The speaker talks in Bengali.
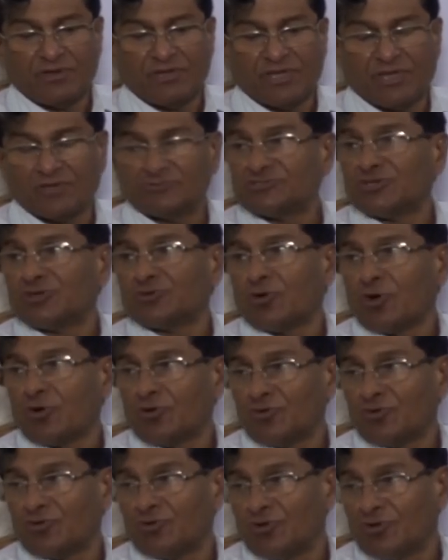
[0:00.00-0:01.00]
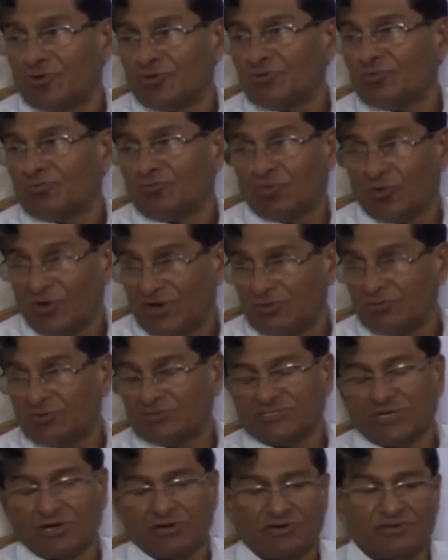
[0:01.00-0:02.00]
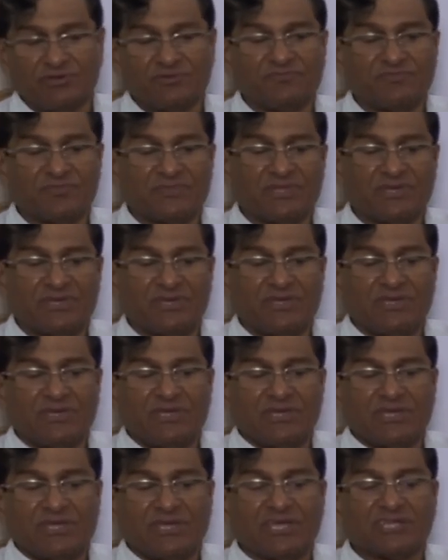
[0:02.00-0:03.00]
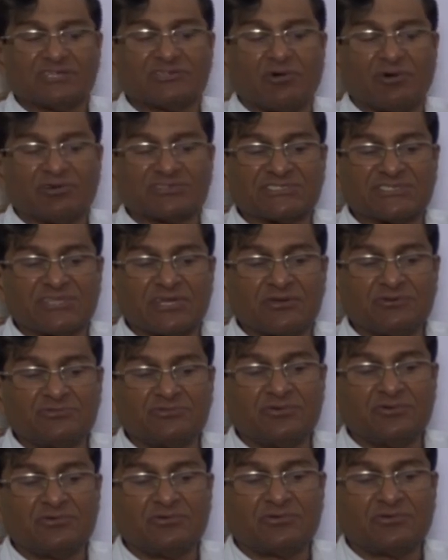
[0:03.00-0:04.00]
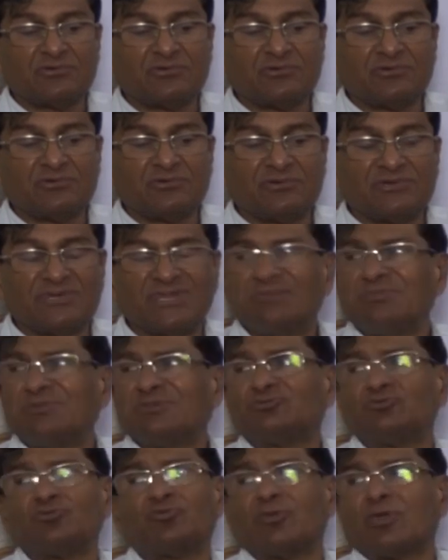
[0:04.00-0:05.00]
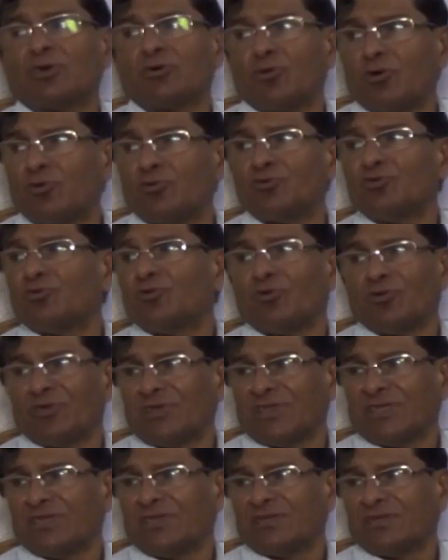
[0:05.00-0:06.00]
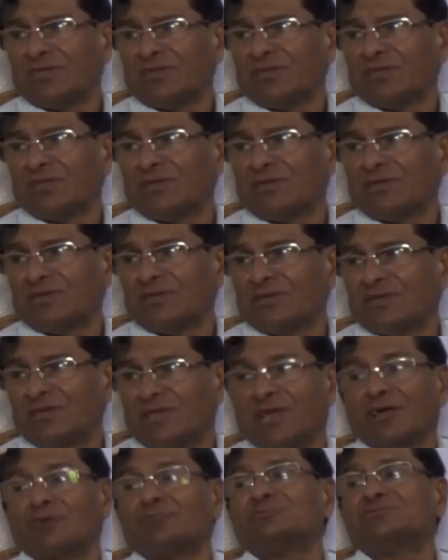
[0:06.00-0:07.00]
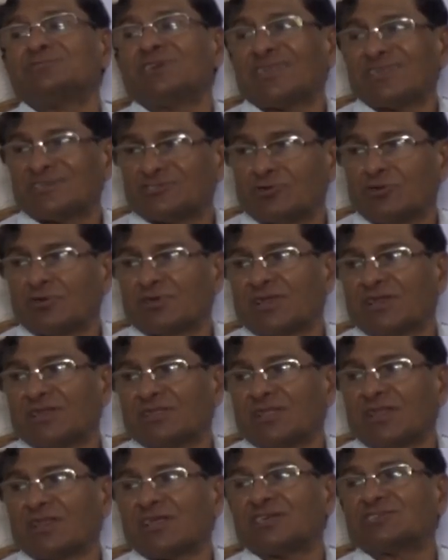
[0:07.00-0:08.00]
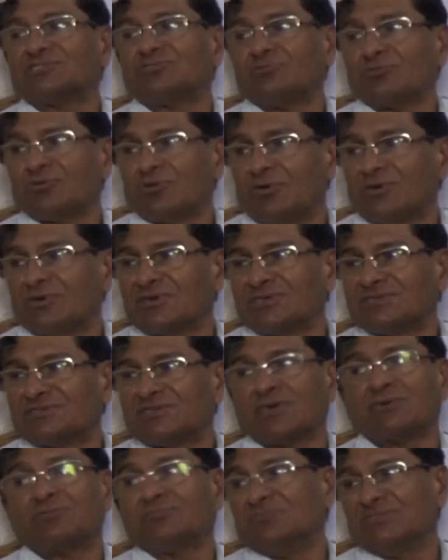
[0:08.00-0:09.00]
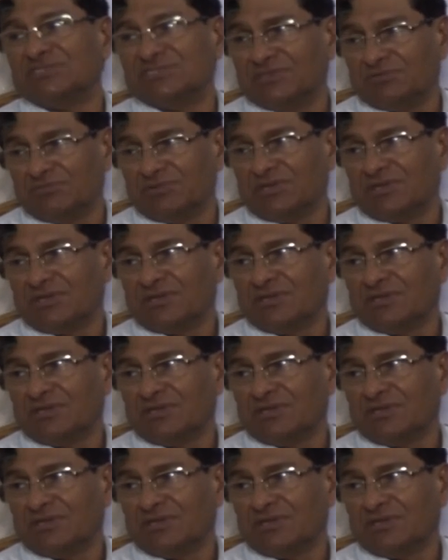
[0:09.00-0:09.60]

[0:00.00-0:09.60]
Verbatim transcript: এগুলিকে নগর উন্নয়ন বডি বলা হয় এই সংস্থাগুলোর নির্বাচন ওরা কখনো করেনি এখন যারা সরকারে তারা একসময় কংগ্রেস এখন বিজেপি